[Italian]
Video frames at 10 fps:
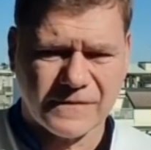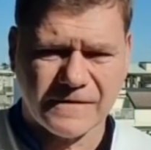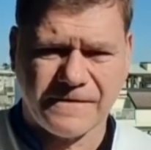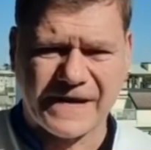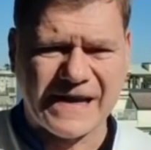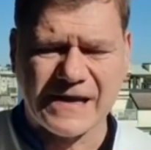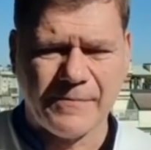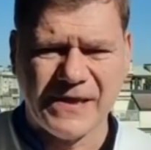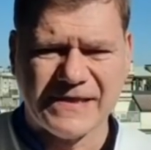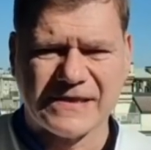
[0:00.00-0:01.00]

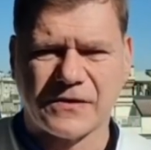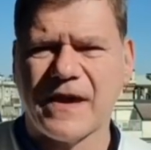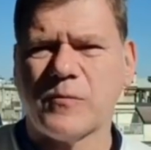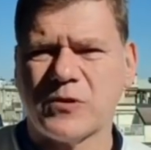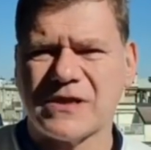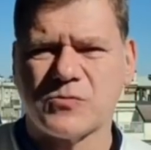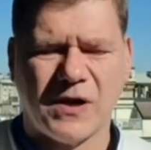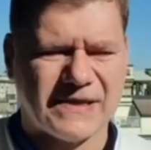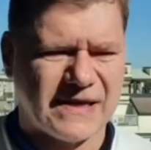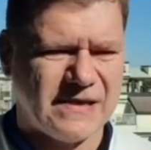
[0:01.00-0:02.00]
francamente troviamo una
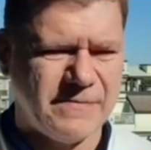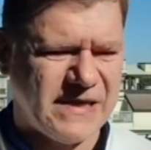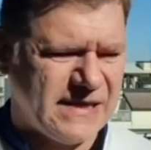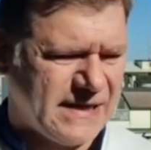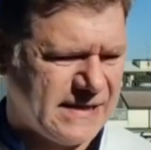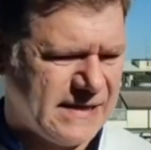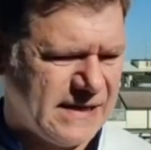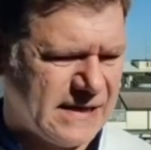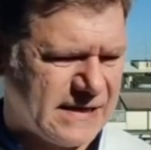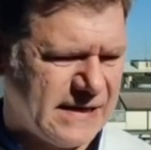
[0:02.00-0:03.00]
squadra, il
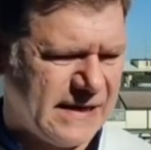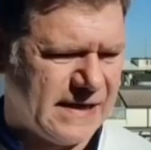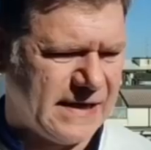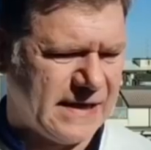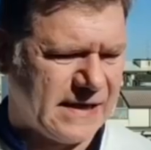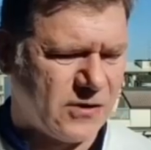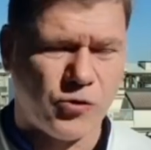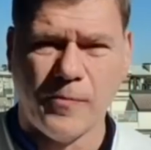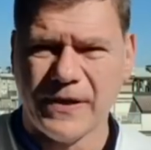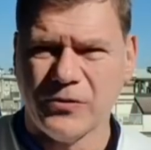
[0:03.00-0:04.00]
Milan, che
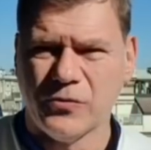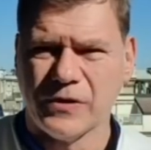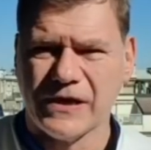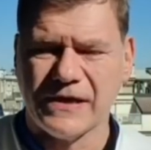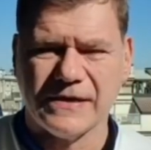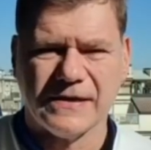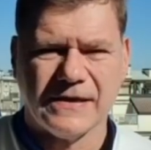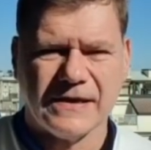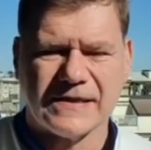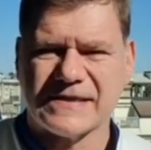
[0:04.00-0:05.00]
come noi
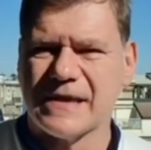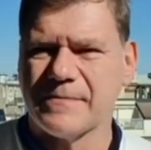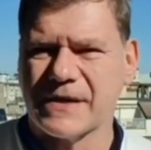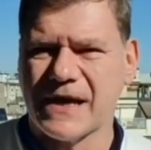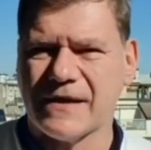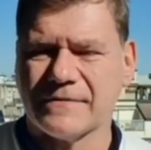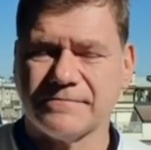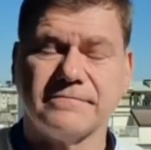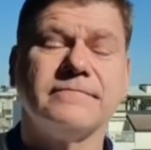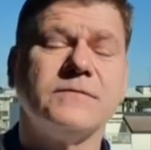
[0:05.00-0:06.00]
sembra,
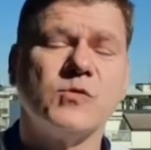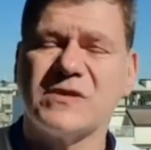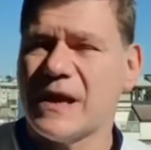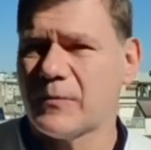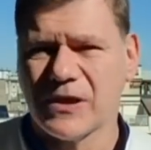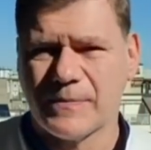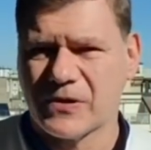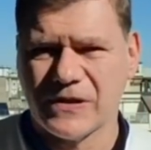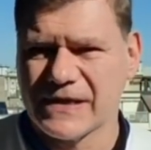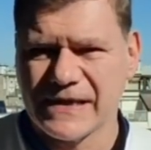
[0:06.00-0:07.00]
usiamo la
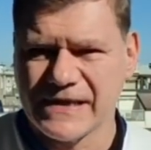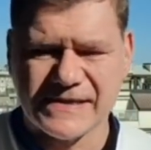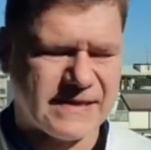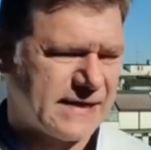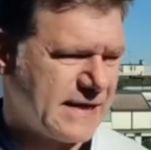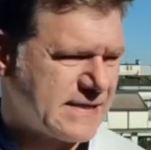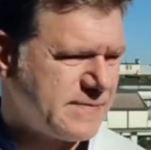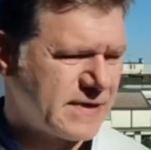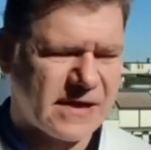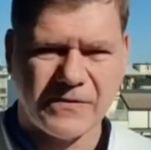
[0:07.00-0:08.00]
parola crisi
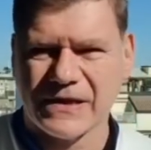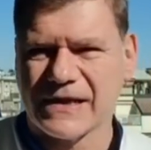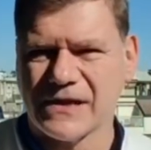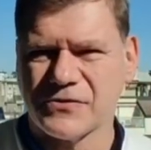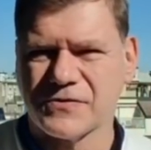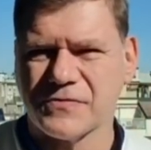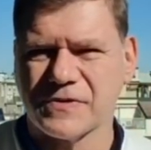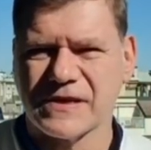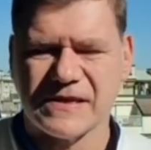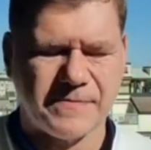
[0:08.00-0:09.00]
ragazzi, perché qua nel calcio si
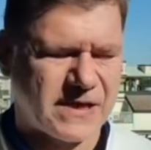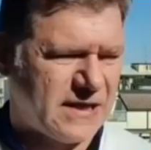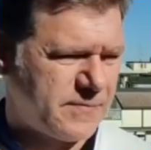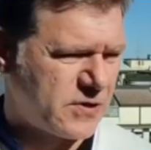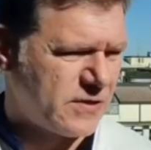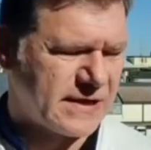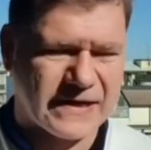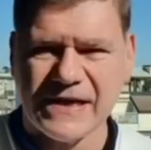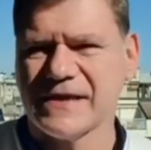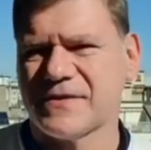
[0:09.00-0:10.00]
usa sempre la parola
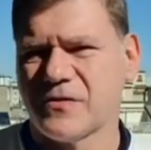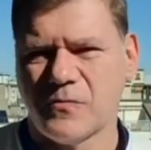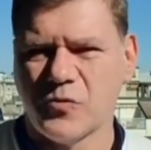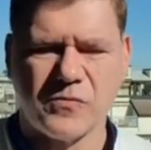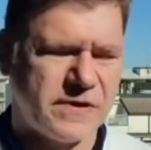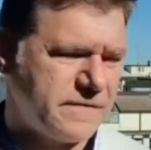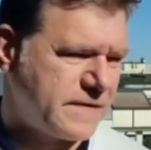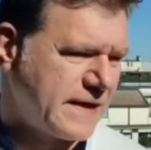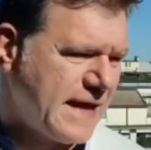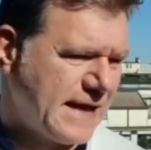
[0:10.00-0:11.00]
crisi o comunque
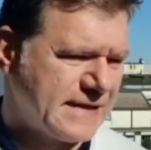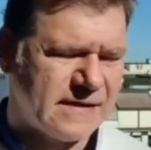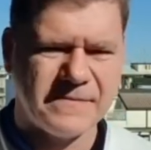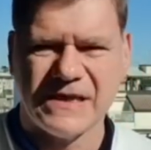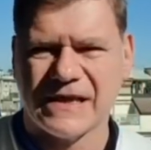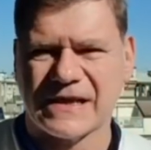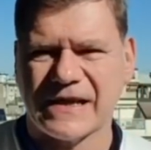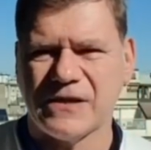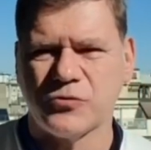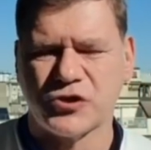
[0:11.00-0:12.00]
infrenata, il Milan
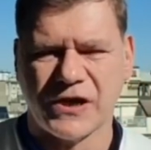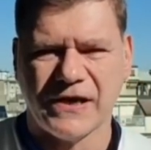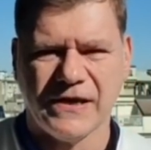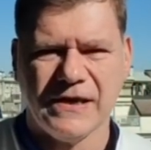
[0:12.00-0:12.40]
reduce